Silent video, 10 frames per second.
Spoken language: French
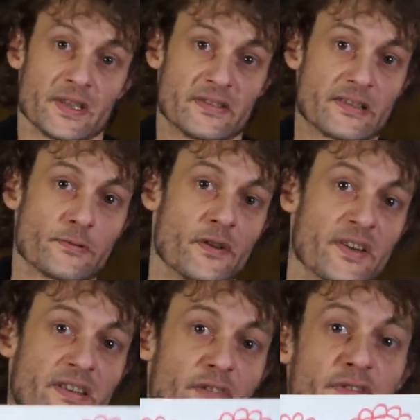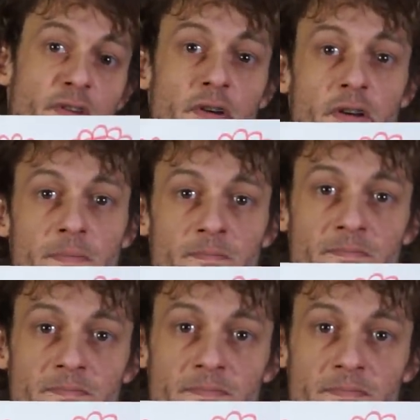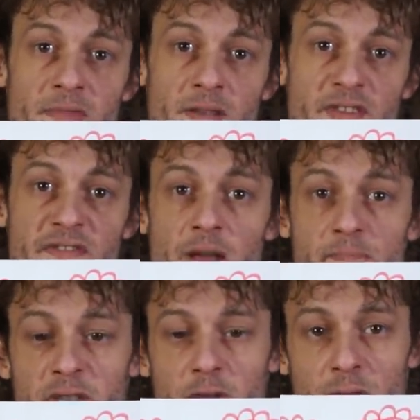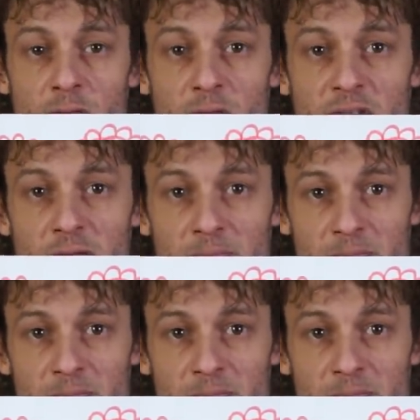Dites-le avec des fleurs. Vive la paix dans le monde.